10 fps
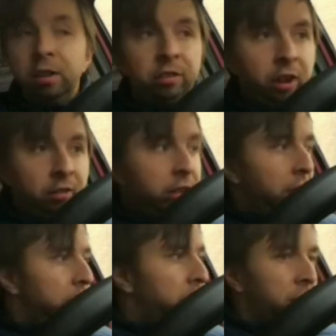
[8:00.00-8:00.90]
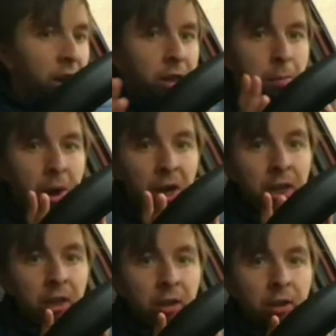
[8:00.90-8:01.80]
здесь я, зеркала
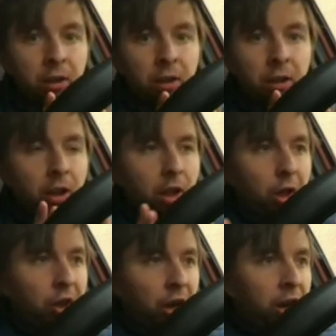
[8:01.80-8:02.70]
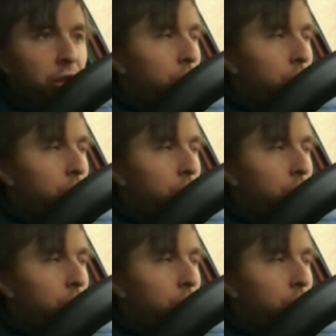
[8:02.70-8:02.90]
маленькие, я как на